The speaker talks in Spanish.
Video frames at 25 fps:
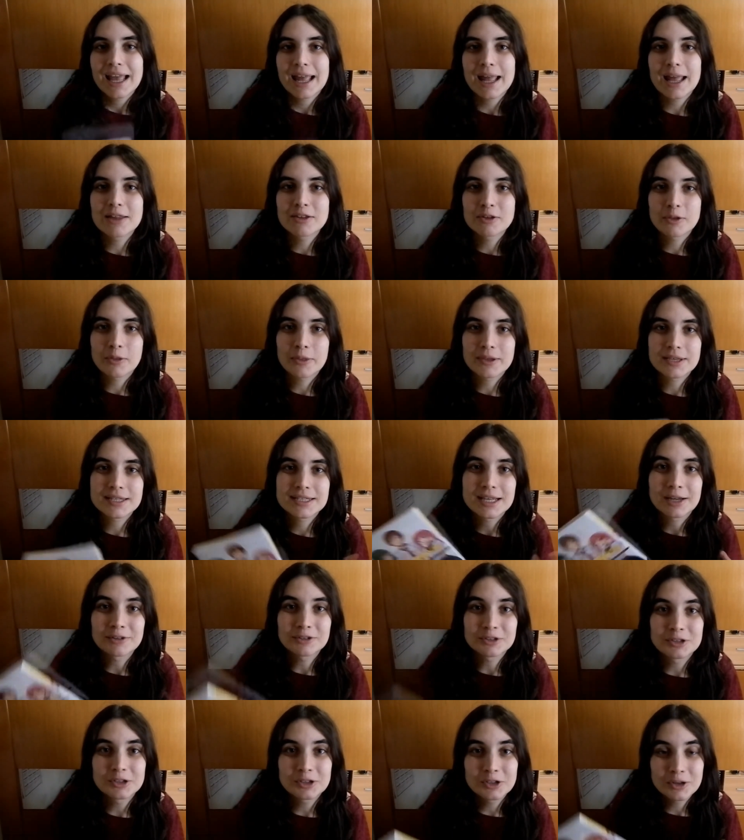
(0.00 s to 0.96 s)
Entonces si
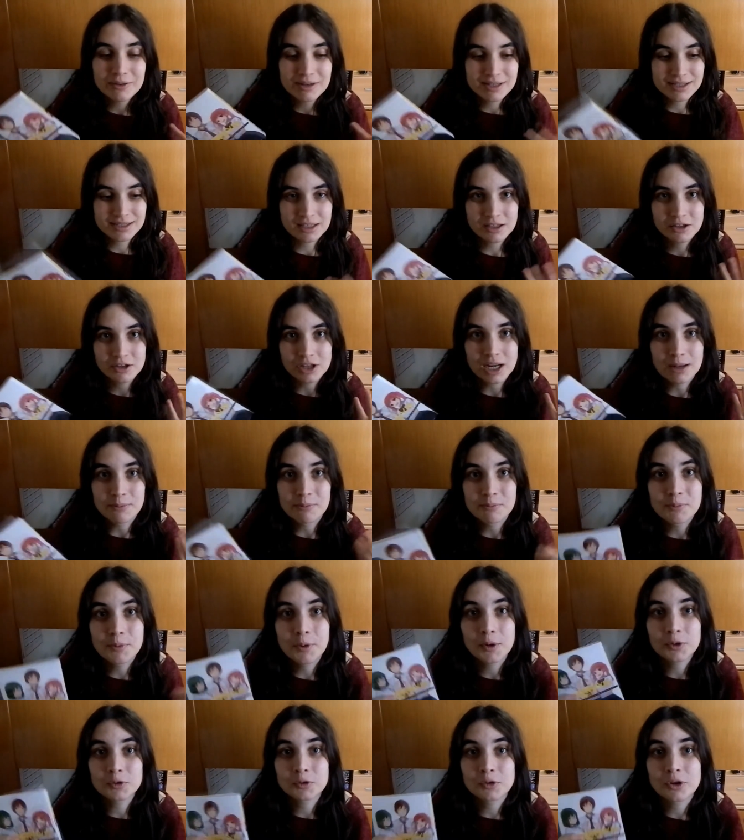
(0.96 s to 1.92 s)
aún no habéis tenido la
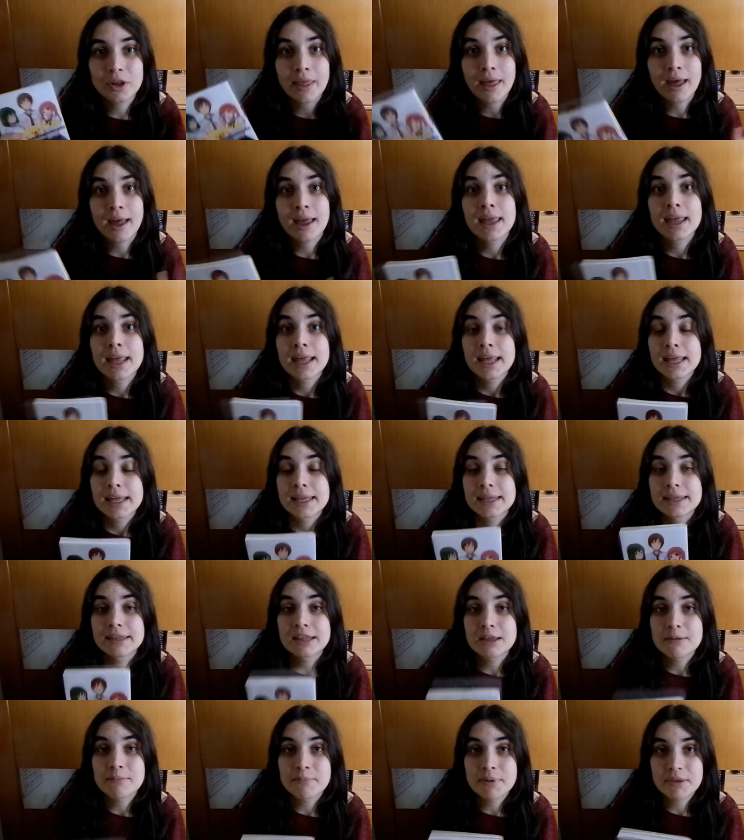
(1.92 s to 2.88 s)
oportunidad
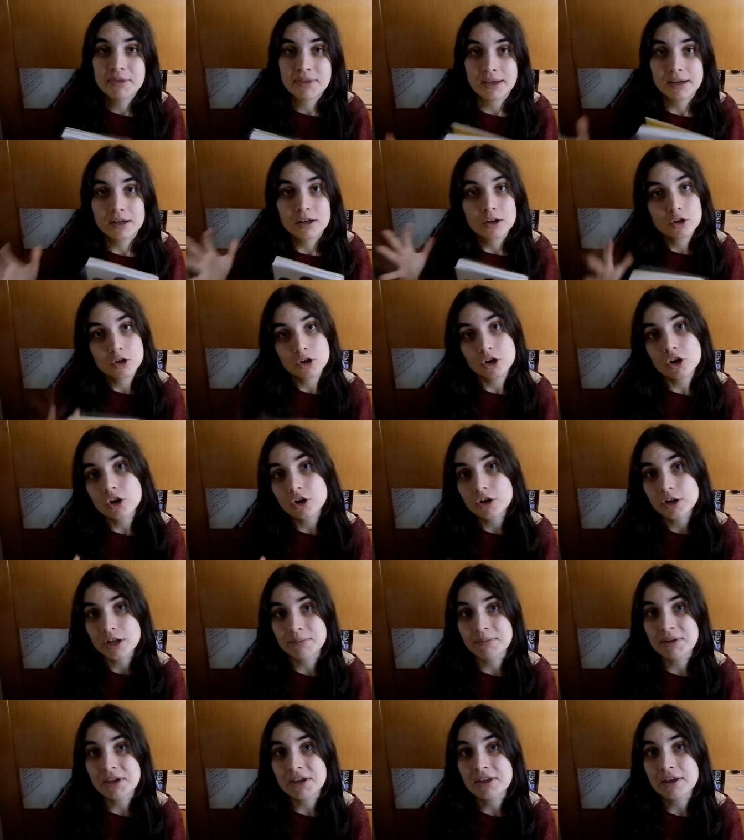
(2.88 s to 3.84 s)
de empezar con
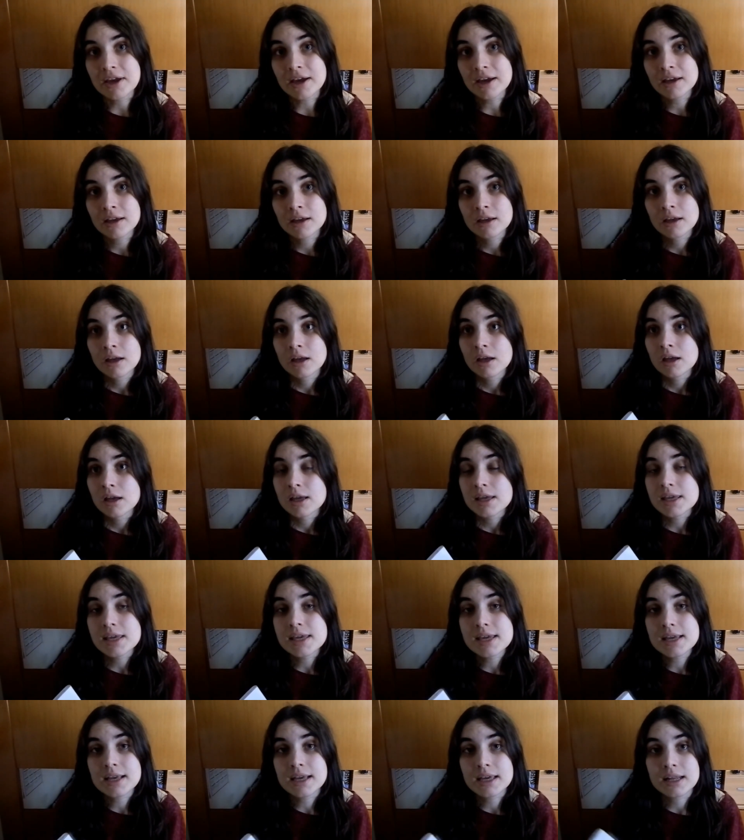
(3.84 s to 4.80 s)
Jorimilla
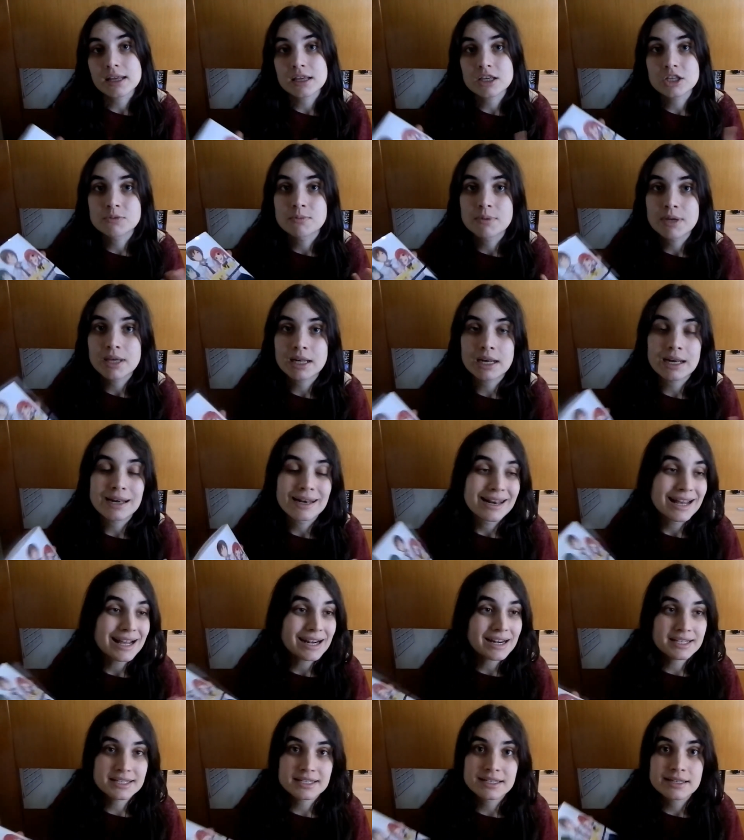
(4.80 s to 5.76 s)
y queréis ver
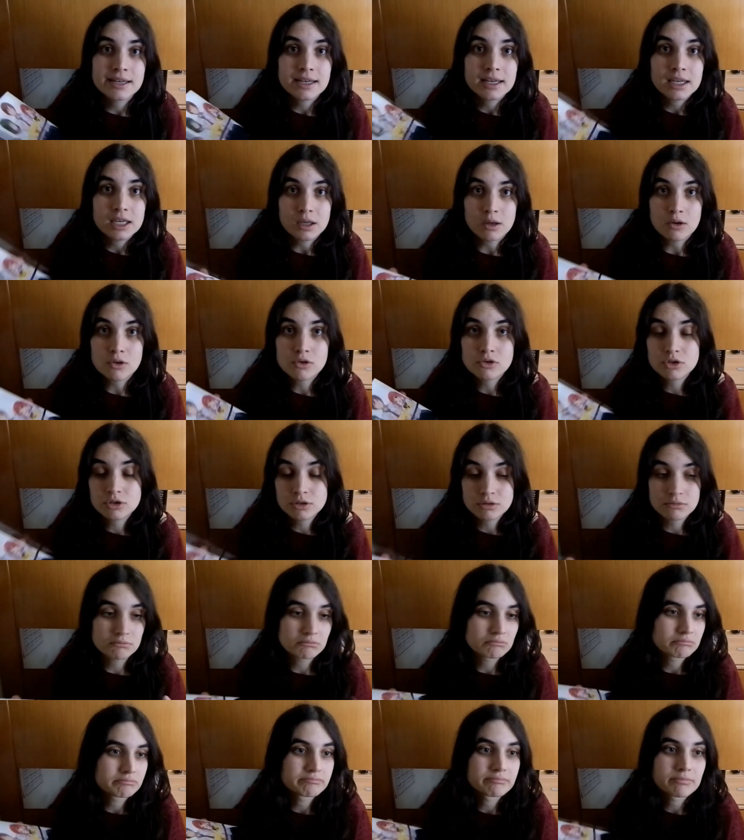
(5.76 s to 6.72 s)
la reseña que os,
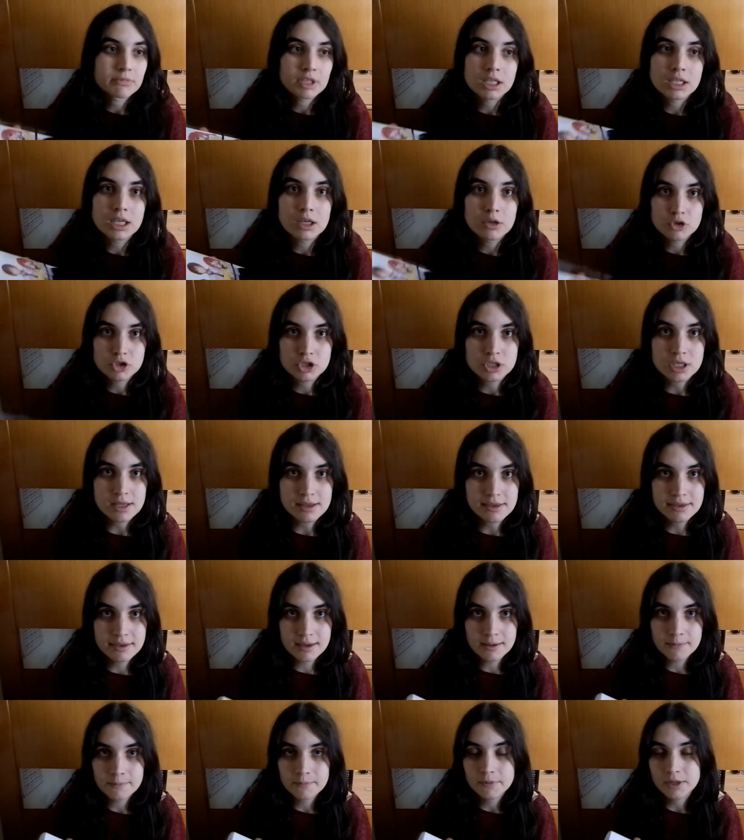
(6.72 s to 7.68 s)
que os
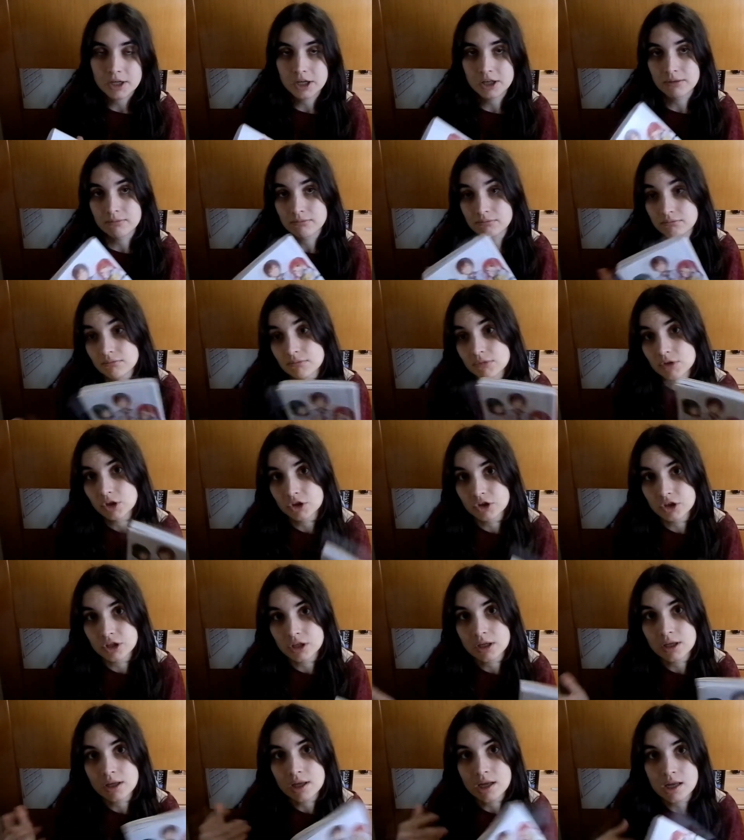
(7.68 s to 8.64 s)
hice,
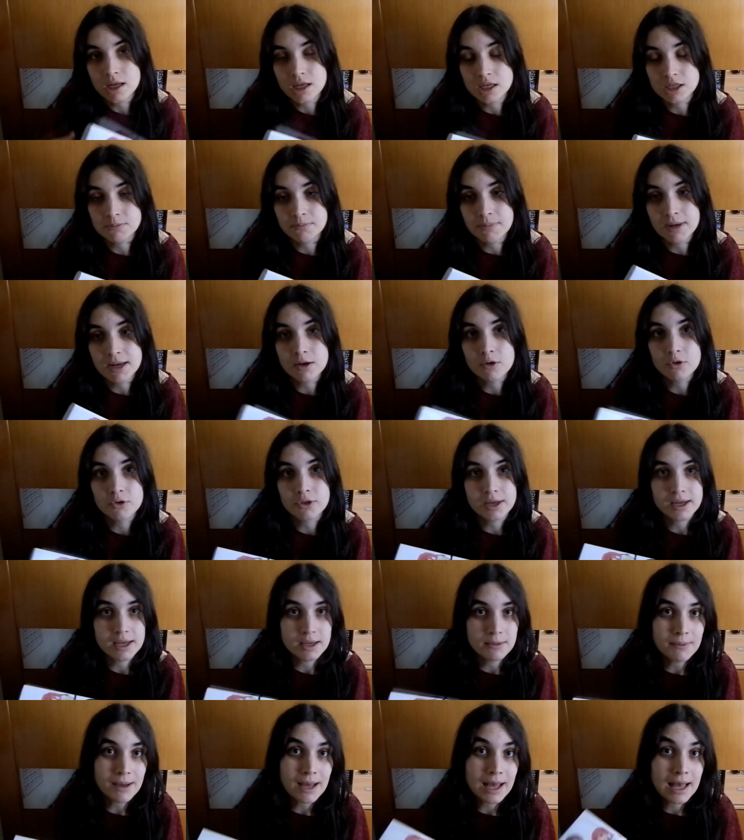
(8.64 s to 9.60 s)
donde explico de
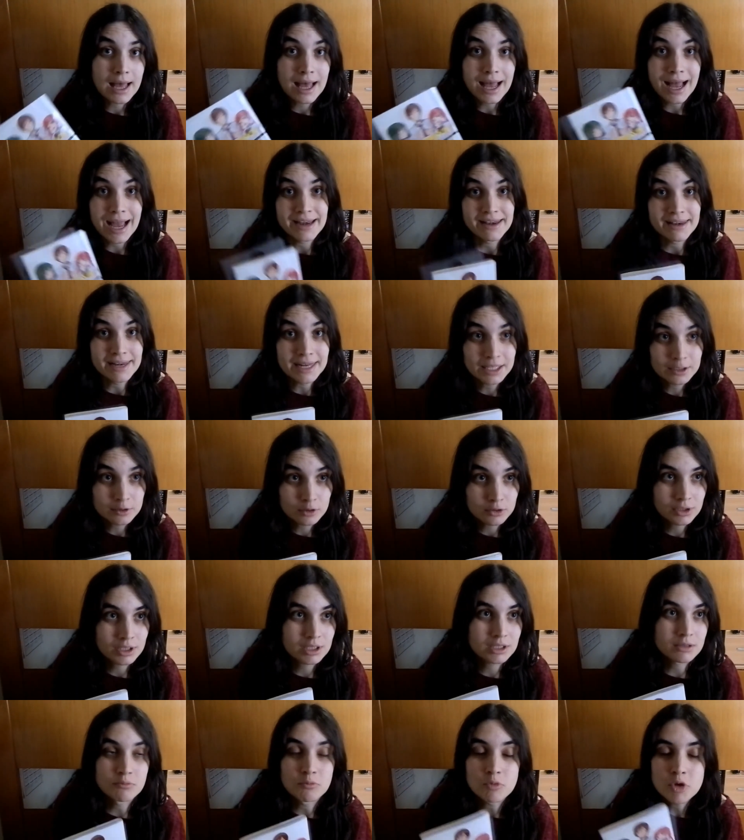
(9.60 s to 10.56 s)
qué va,
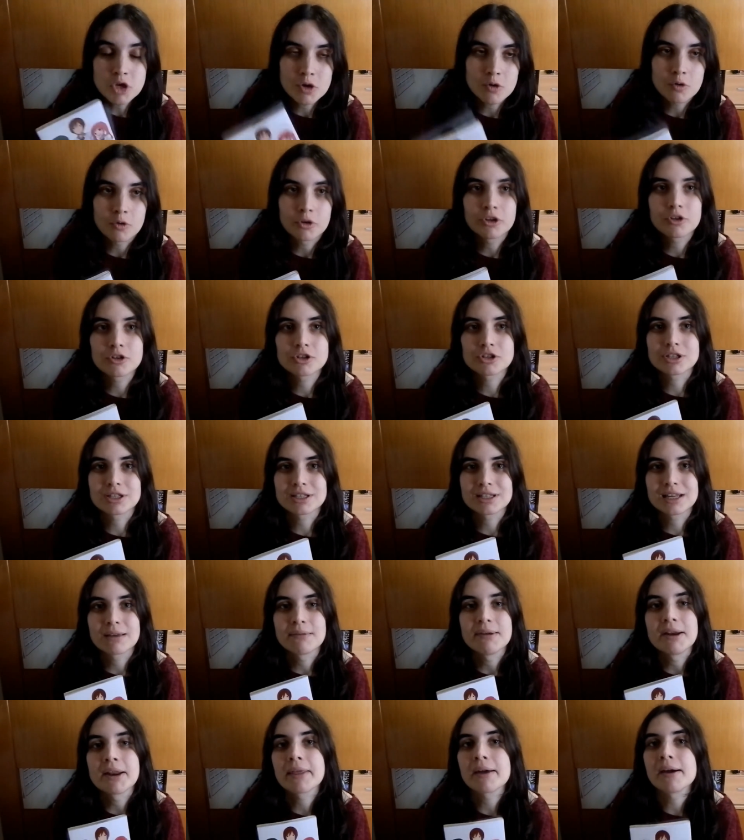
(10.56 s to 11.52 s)
anécdotas muy curiosas
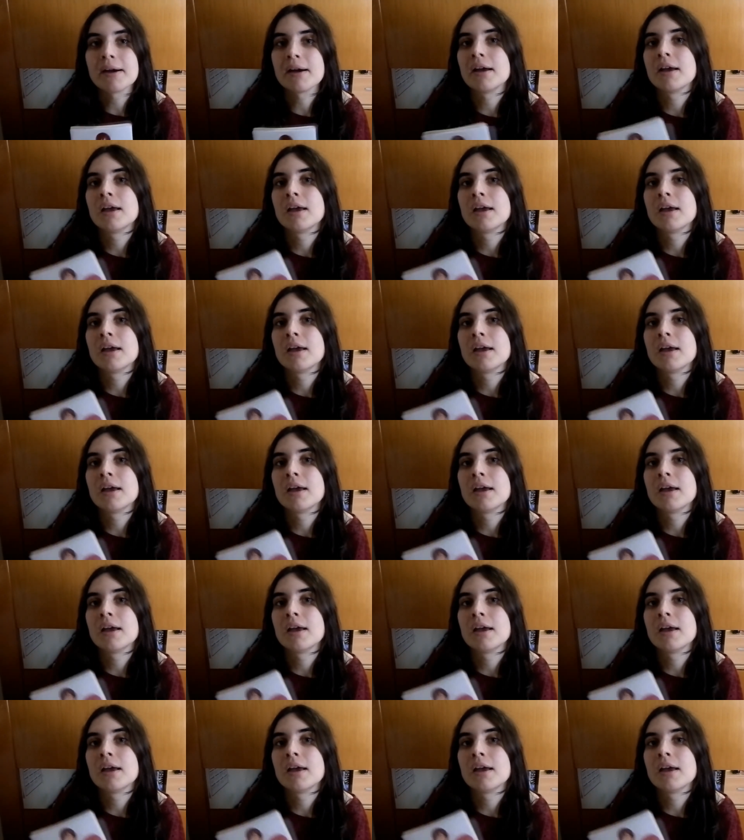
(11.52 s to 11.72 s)
la verdad,